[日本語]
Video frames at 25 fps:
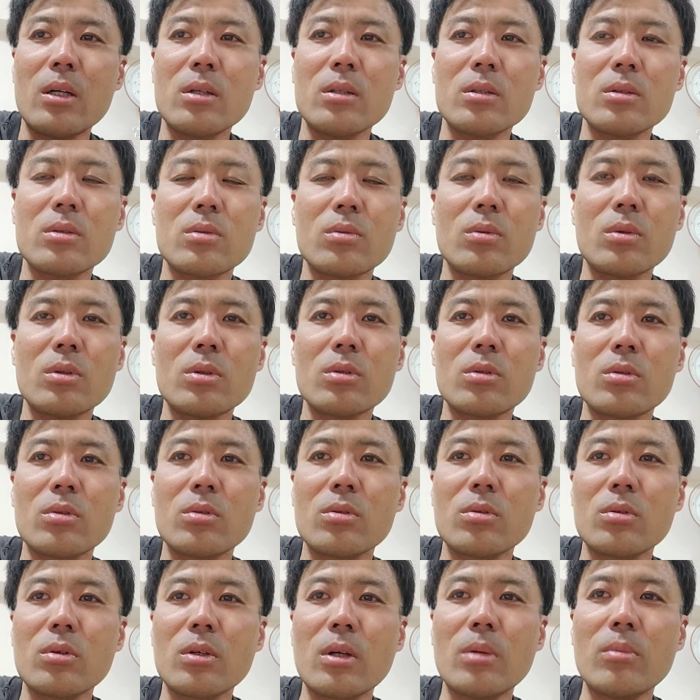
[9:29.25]
ソルト
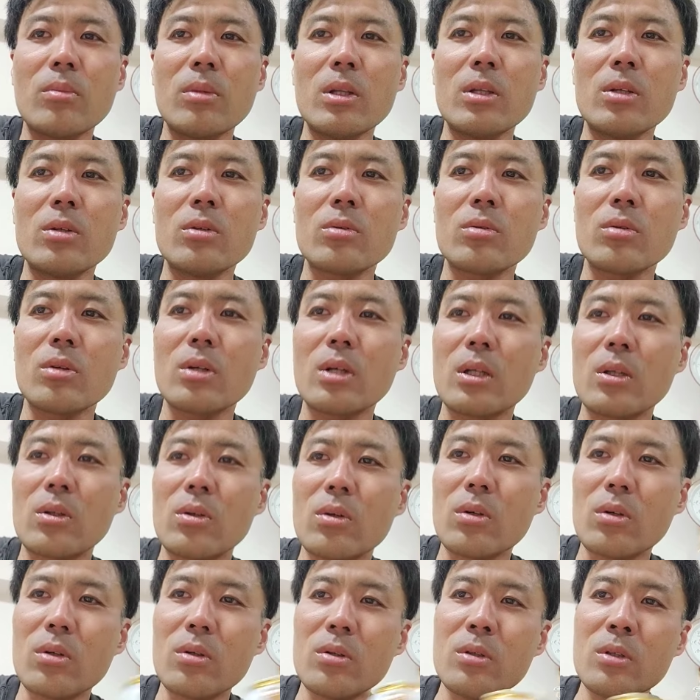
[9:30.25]
とかメニューとか
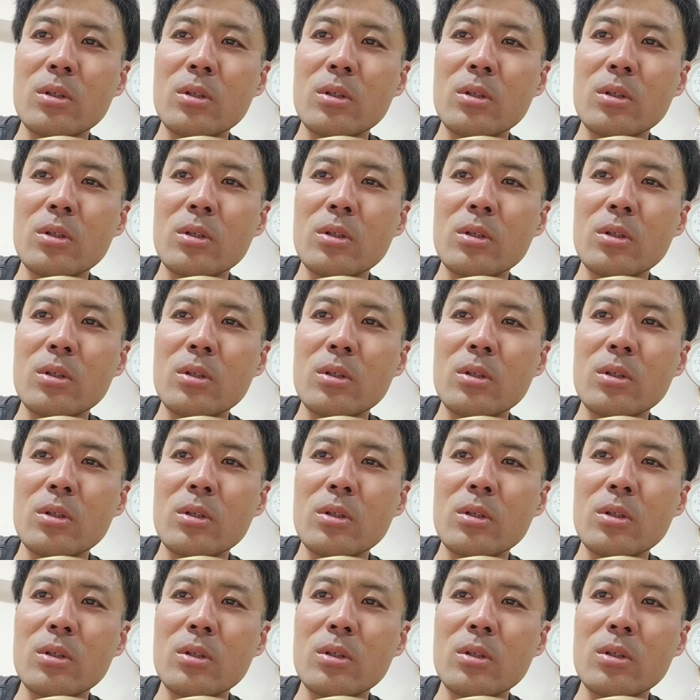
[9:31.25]
の